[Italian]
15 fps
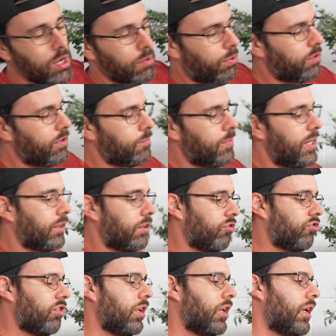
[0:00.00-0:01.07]
poi ovviamente
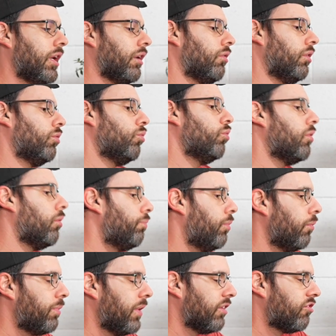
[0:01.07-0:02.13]
se a qualcuno
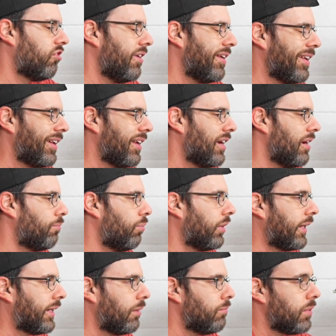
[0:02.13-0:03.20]
può piacere può
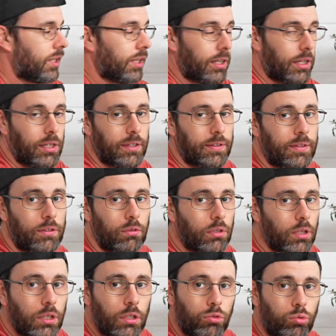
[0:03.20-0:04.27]
anche cambiare
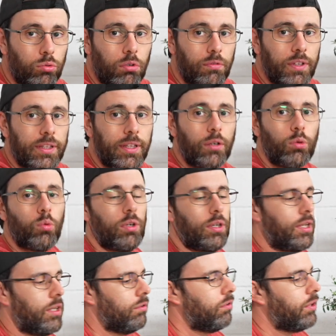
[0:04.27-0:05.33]
inclinazione nessuno vieta
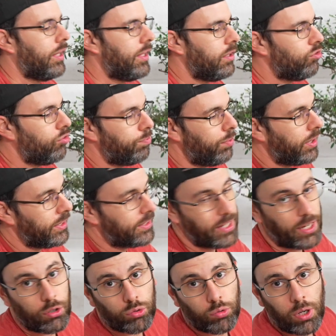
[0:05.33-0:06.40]
nulla ok si può anche
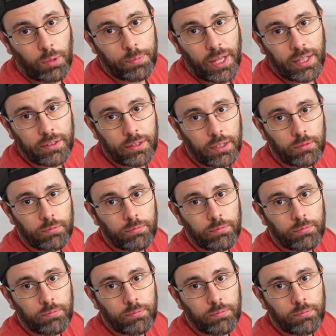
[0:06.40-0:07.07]
tirare sulla pianta